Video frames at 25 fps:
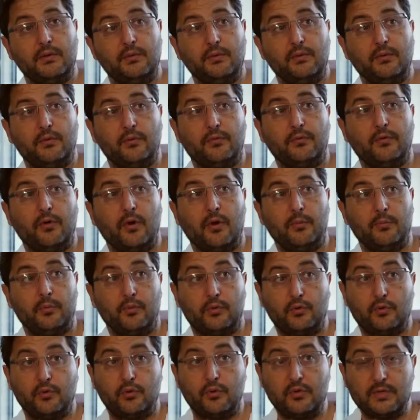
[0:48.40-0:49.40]
une
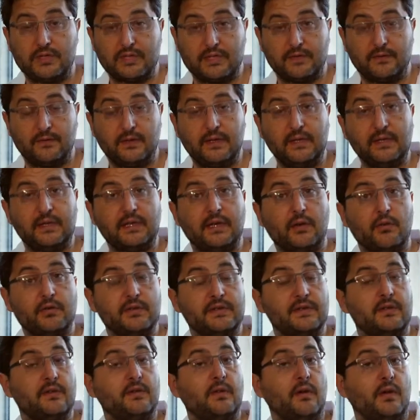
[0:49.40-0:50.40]
forme cultivée qui a
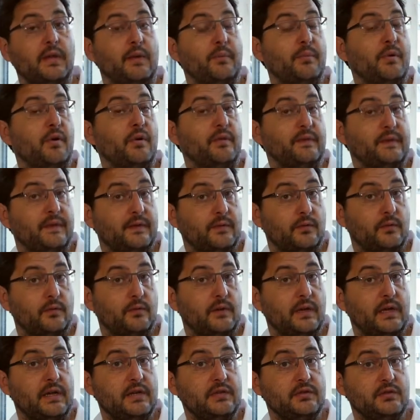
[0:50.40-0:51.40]
aussi un apparenté
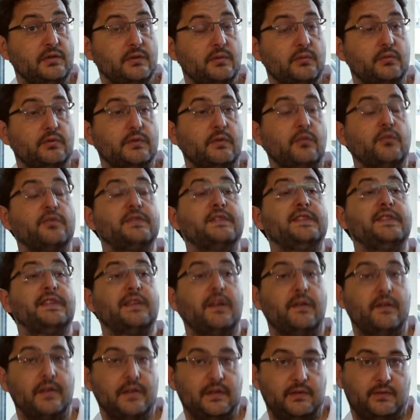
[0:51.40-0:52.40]
sauvage. Nous avons aussi
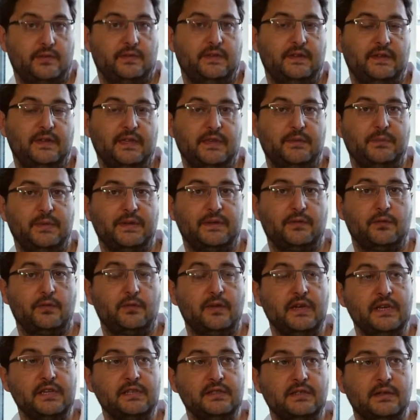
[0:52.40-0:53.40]
travaillé sur ces espèces
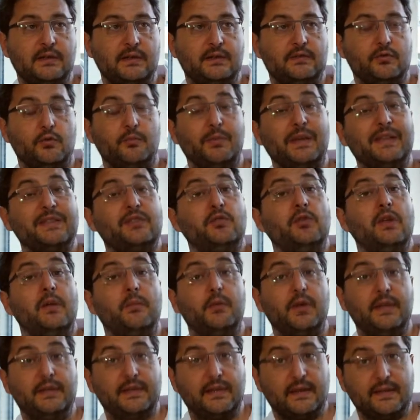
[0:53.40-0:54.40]
sauvages. Elles sont
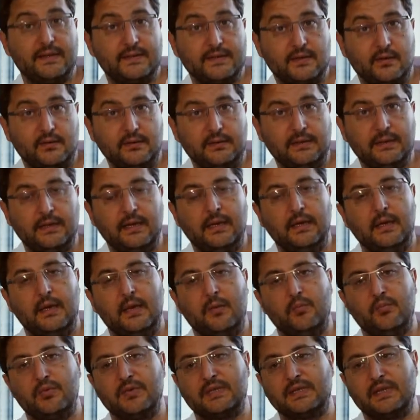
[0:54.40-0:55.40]
particulièrement intéressantes
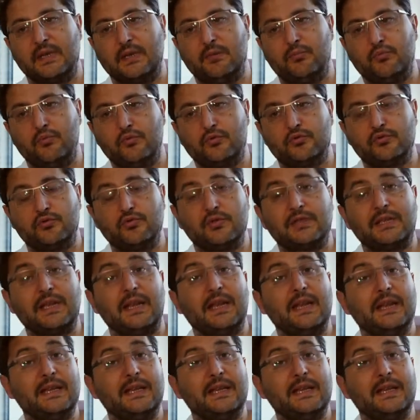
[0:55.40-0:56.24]
puisqu'elles poussent jusqu'à la